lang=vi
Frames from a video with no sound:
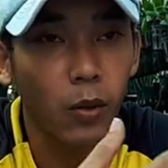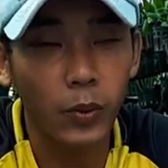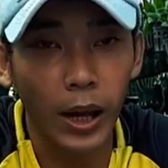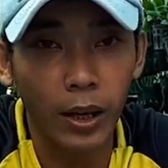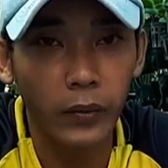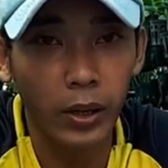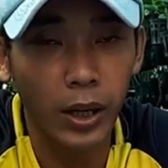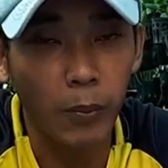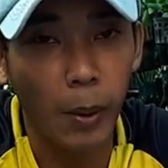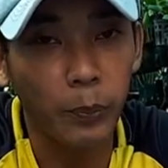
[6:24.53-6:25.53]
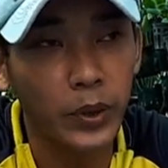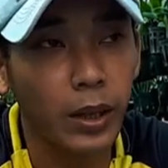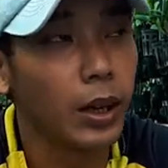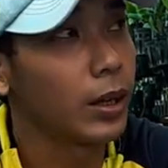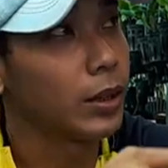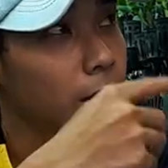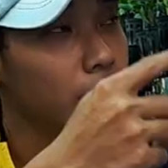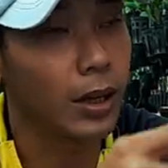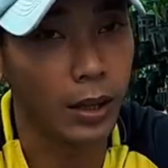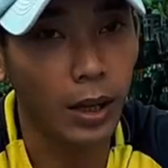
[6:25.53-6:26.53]
đẩy cái việc đi mầm thì
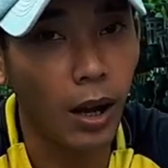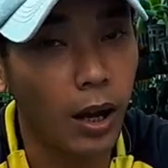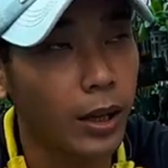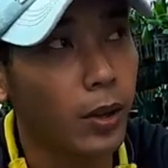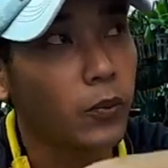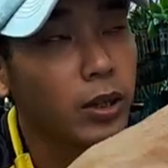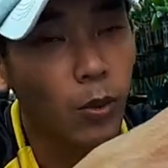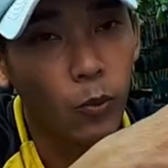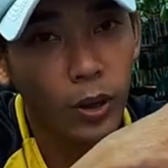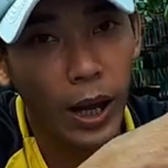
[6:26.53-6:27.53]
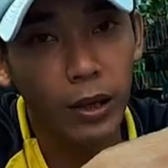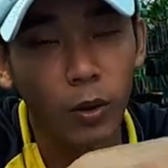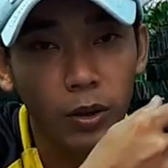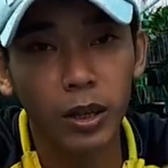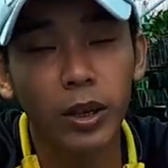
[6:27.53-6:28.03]
thịt cái đó là giống như trong mùa nắng còn như